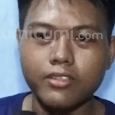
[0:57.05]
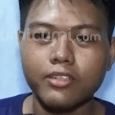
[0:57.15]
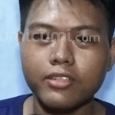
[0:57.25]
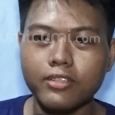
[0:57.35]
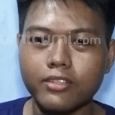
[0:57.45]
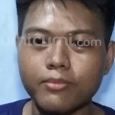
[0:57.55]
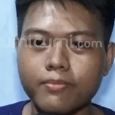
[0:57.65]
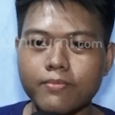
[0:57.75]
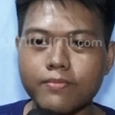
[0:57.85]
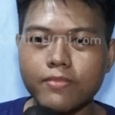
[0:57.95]
ya
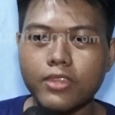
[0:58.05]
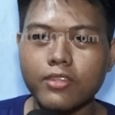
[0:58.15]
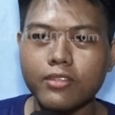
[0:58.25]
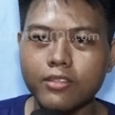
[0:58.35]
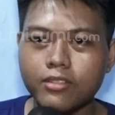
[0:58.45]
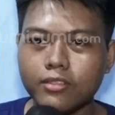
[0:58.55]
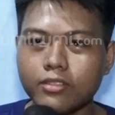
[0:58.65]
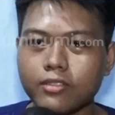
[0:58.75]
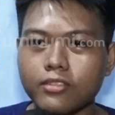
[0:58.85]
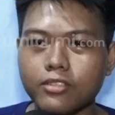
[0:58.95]

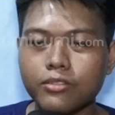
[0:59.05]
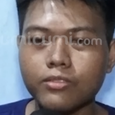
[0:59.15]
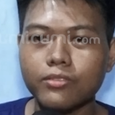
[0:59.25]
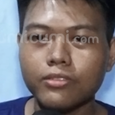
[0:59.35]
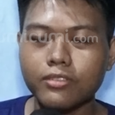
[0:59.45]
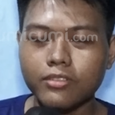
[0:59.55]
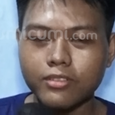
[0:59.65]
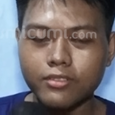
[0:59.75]
di situ tuh